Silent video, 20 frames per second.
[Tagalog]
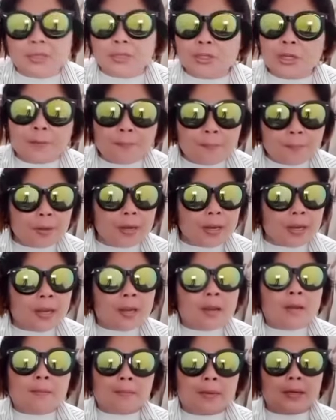Siyempre,
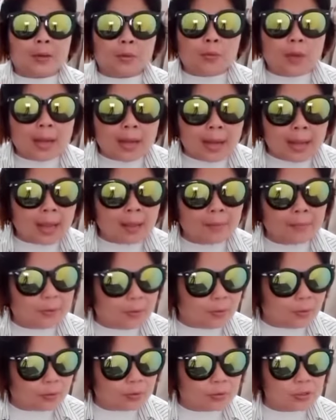maniwala
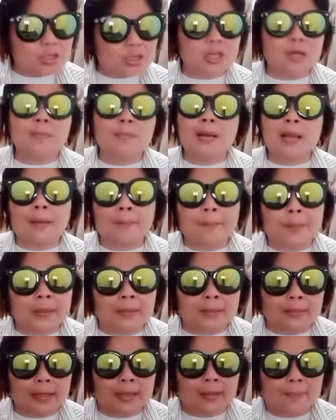kami doon sa
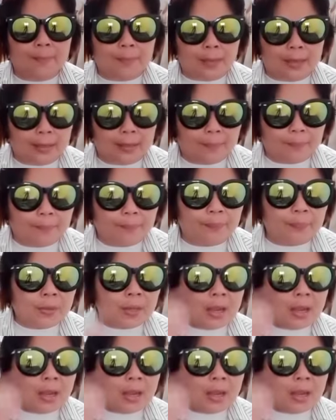malapit ni Epilim.